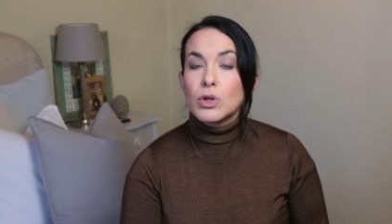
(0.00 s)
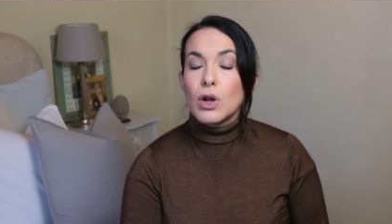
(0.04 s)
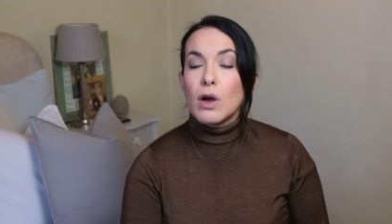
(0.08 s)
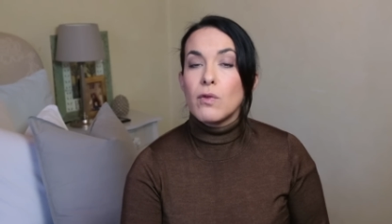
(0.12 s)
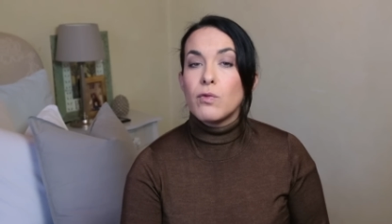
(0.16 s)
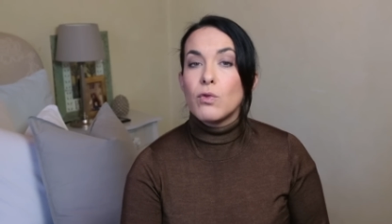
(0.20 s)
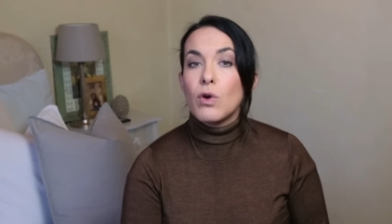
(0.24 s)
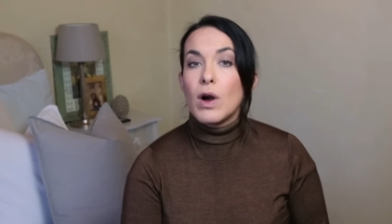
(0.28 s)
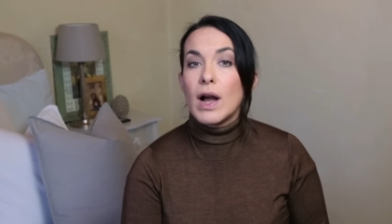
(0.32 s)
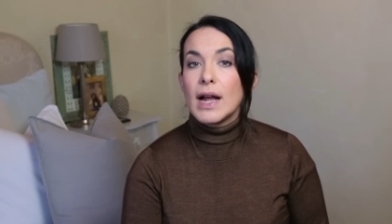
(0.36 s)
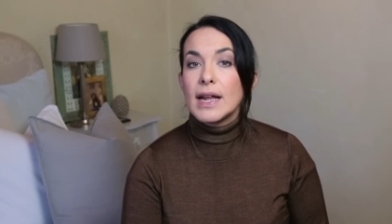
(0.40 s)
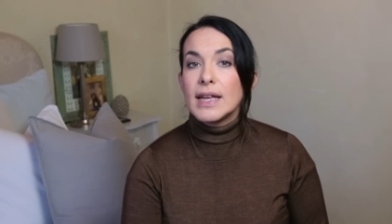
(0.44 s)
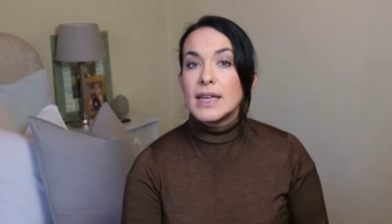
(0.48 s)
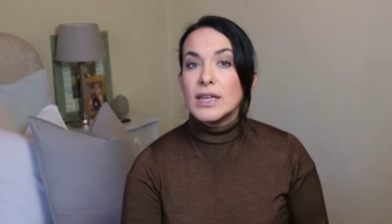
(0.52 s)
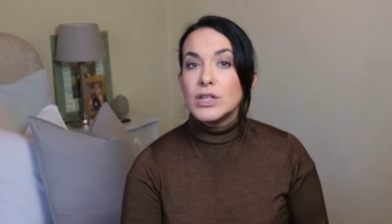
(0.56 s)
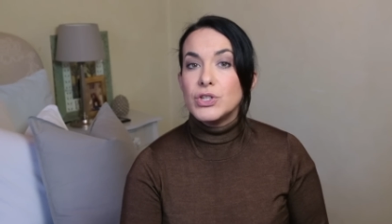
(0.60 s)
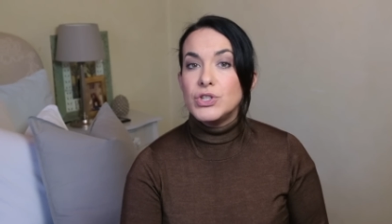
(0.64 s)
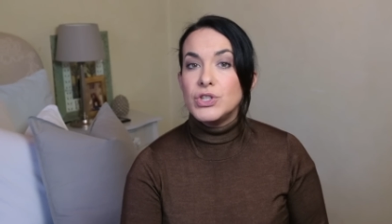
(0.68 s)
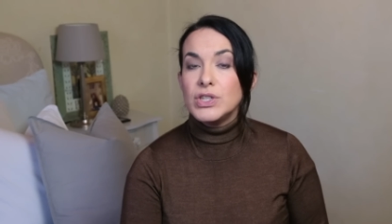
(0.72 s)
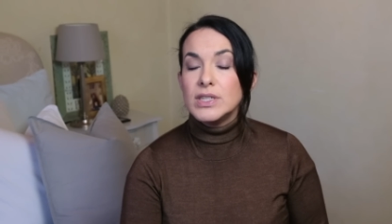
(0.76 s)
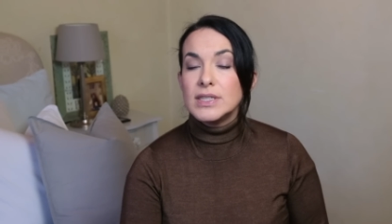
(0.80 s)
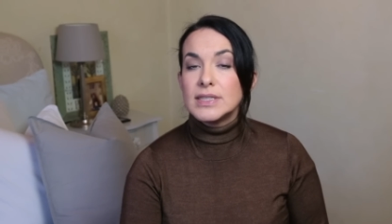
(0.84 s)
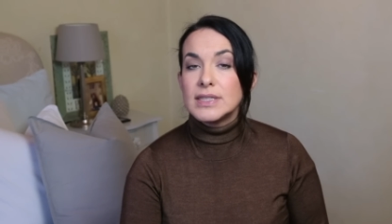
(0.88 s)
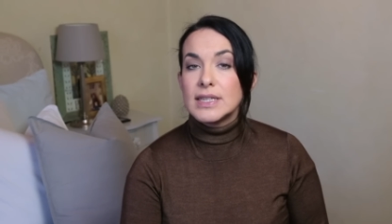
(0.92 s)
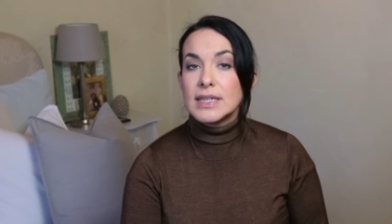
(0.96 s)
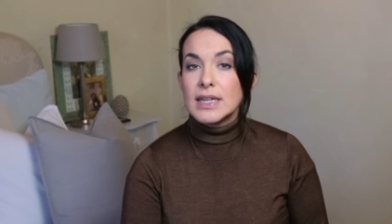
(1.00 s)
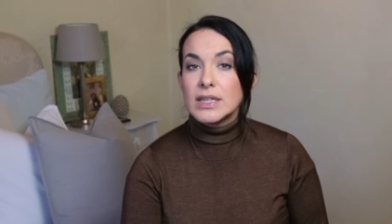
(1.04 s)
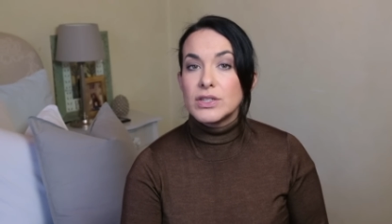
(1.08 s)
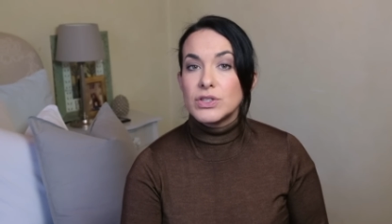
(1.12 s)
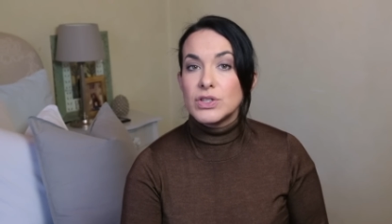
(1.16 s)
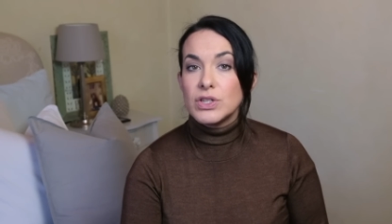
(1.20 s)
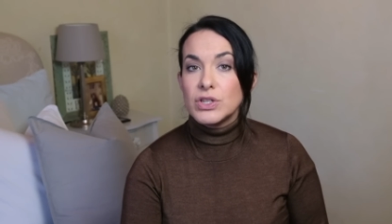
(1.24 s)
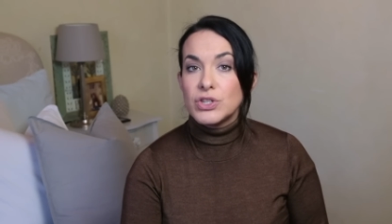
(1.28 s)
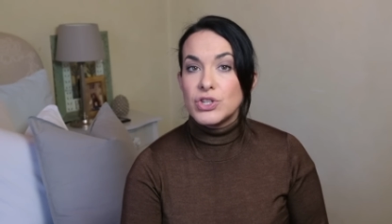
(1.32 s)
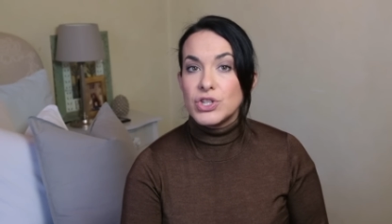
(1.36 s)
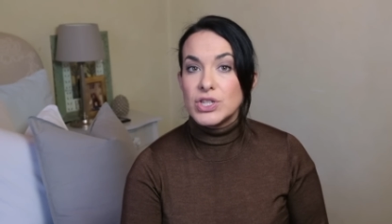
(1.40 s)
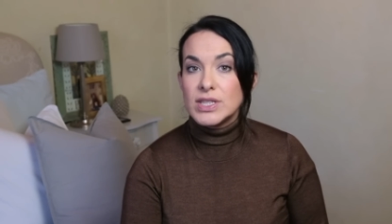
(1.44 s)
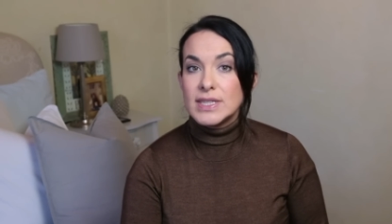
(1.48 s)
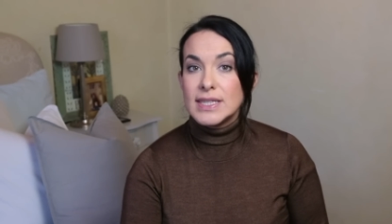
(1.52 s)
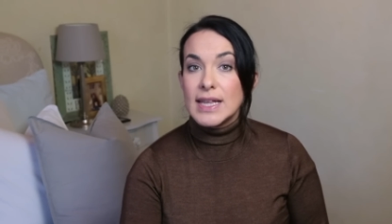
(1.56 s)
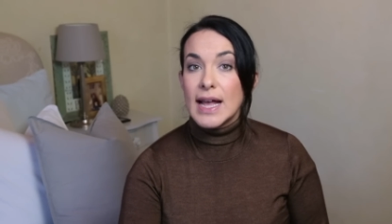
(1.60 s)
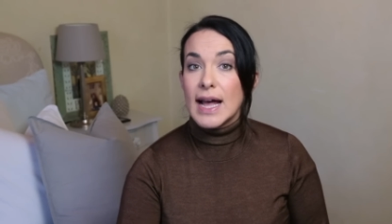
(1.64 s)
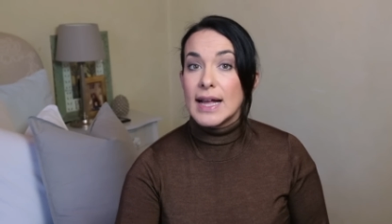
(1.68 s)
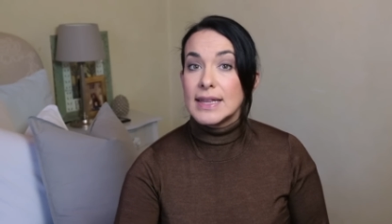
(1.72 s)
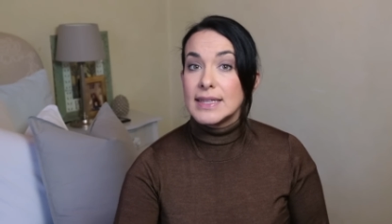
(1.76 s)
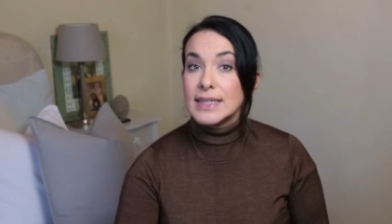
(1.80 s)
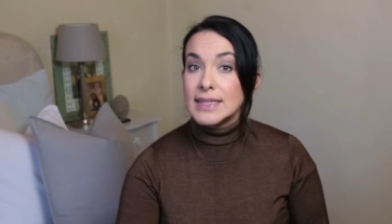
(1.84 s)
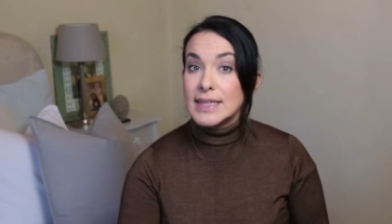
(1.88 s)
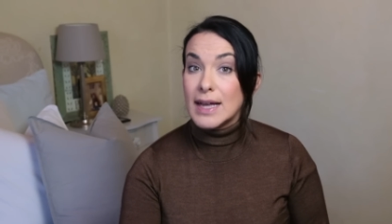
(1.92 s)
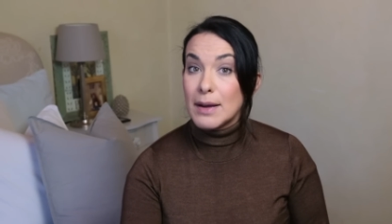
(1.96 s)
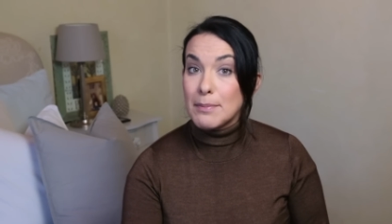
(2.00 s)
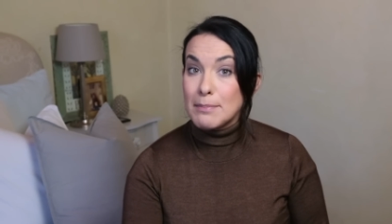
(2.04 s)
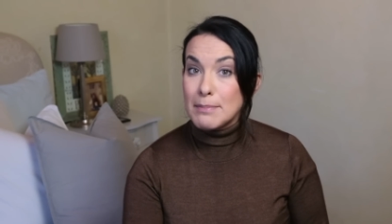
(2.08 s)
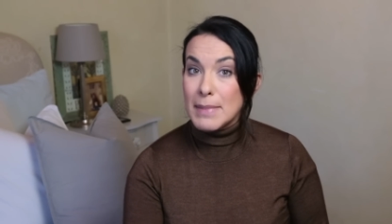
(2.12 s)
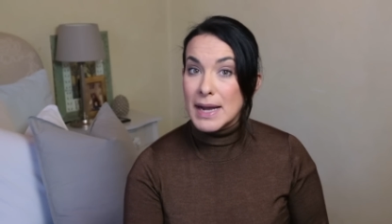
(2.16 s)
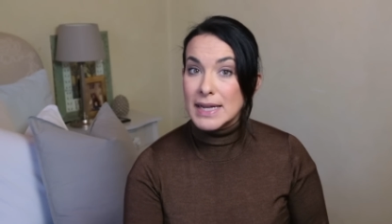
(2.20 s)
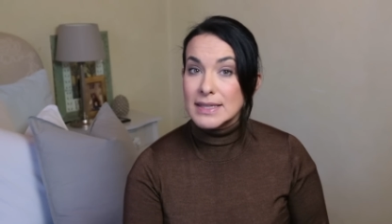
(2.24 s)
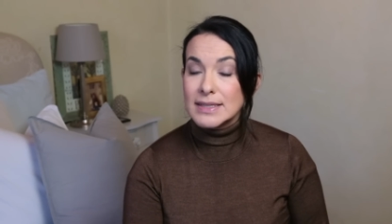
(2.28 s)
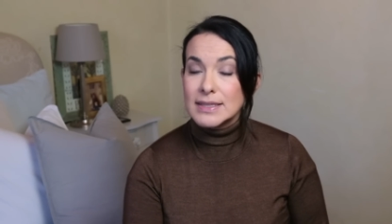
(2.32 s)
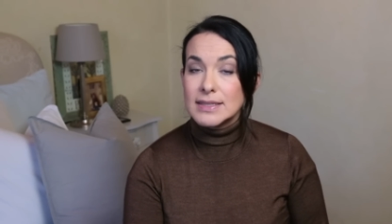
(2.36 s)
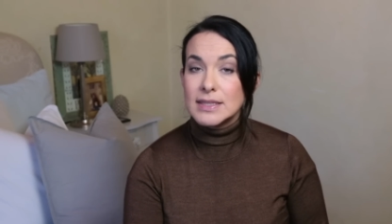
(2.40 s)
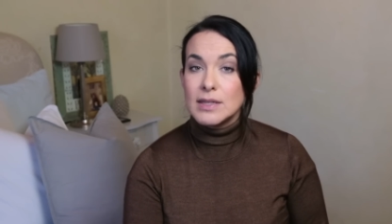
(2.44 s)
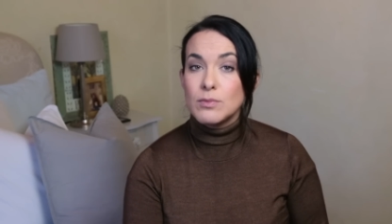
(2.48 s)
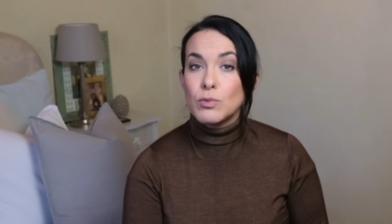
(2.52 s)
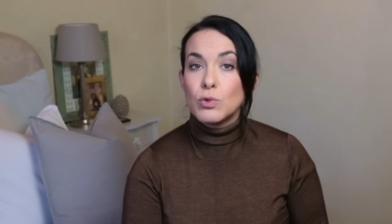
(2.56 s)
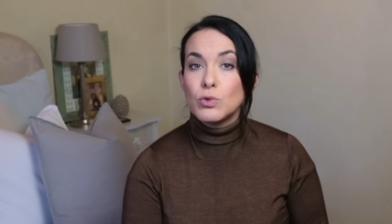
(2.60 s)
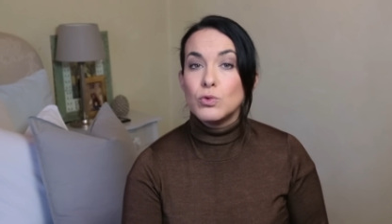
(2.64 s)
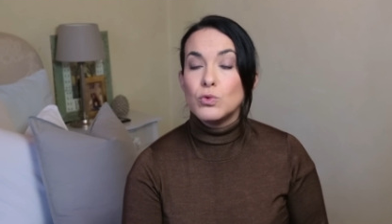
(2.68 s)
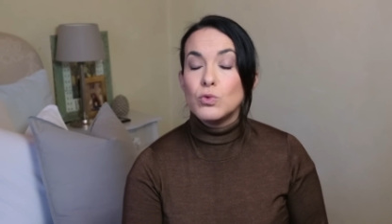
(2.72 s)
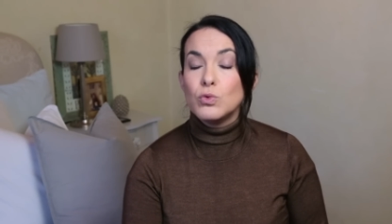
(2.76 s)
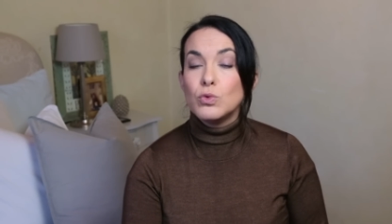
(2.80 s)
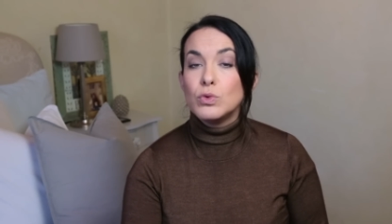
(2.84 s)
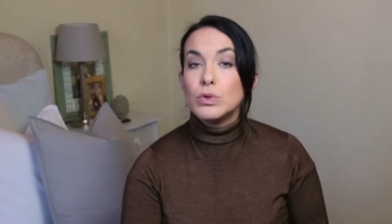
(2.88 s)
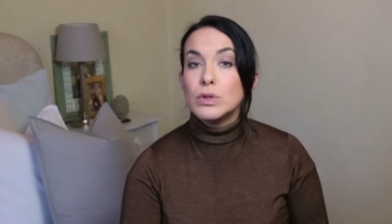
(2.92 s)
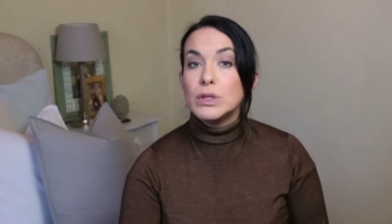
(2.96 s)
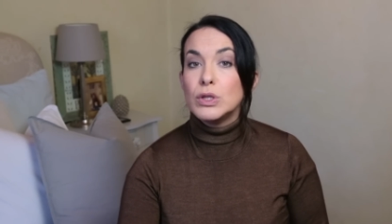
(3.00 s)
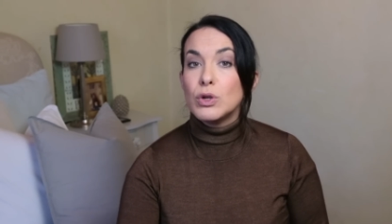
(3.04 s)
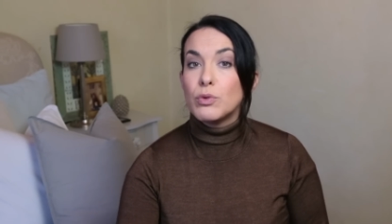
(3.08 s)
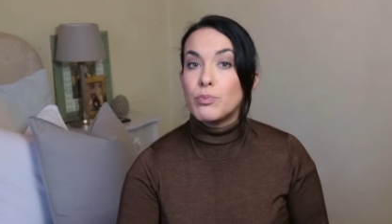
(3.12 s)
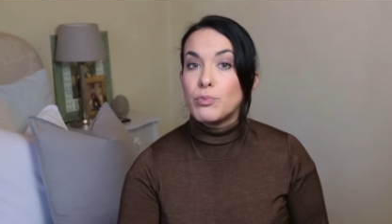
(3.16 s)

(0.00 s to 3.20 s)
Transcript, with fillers: Trovo anche jeans elasticizzati da Massimo Dutti